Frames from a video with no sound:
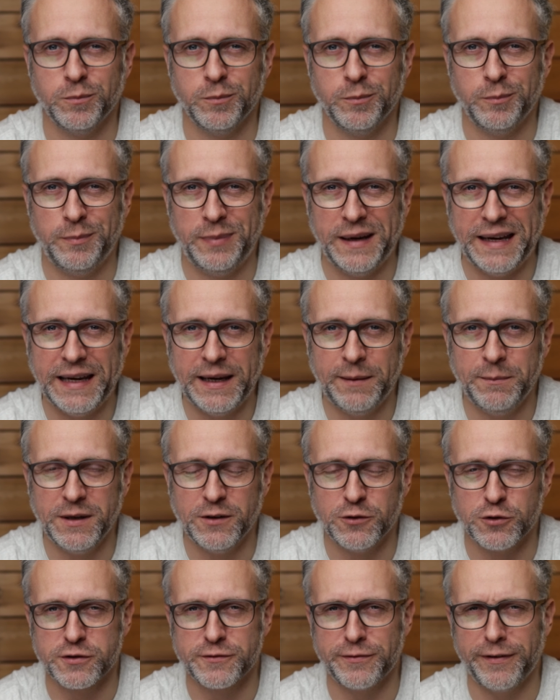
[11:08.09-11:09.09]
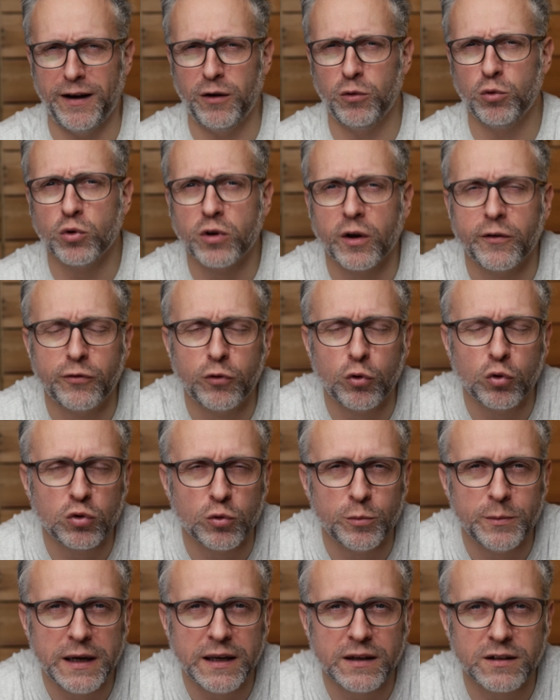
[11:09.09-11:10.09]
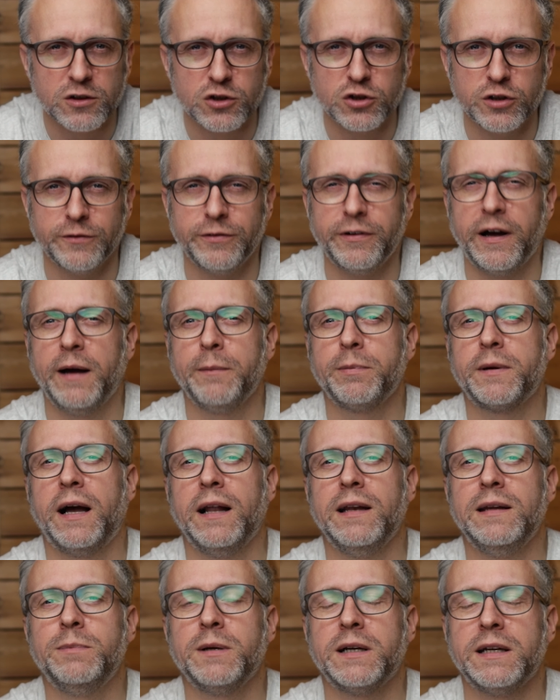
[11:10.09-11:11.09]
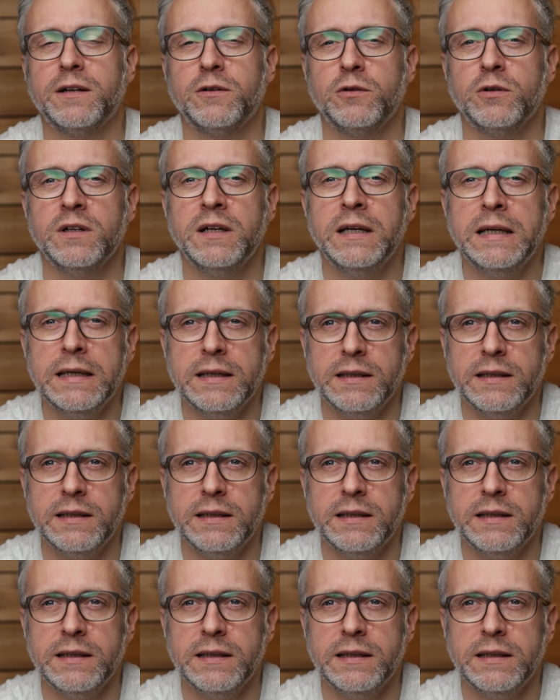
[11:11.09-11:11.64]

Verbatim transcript: B-V oder photometrische Farbkalibrierung,